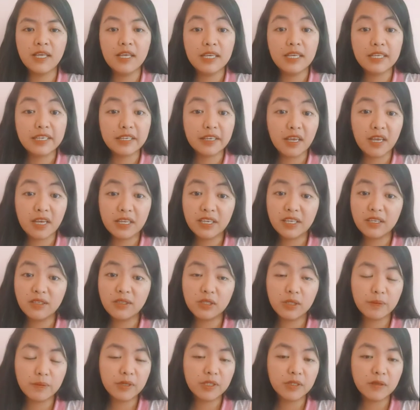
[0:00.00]
Kaya
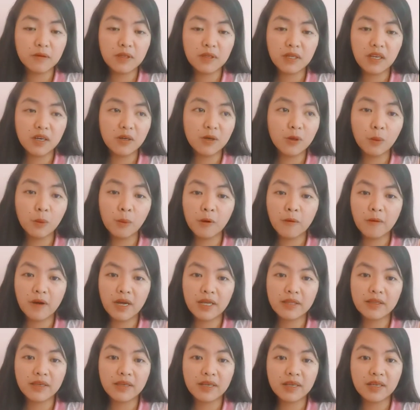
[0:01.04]
naisipan ko na lang gumawa
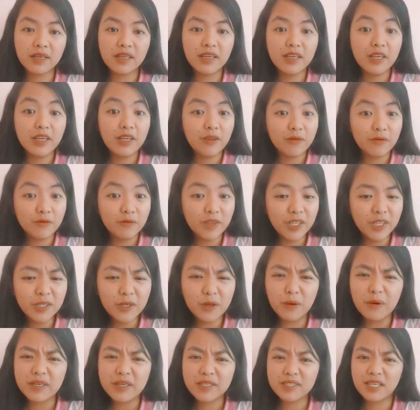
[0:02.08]
ng video
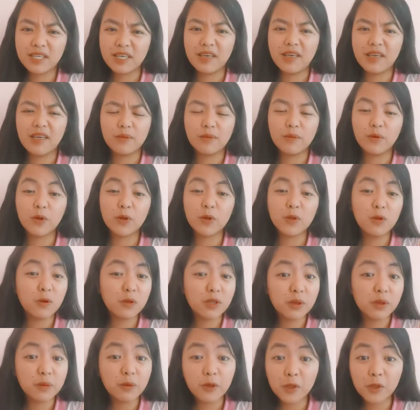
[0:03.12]
kasi buryong na
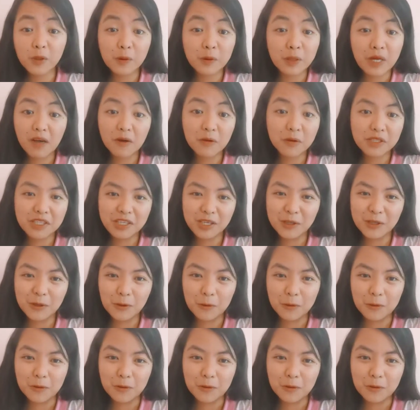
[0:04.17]
buryong na ako dito.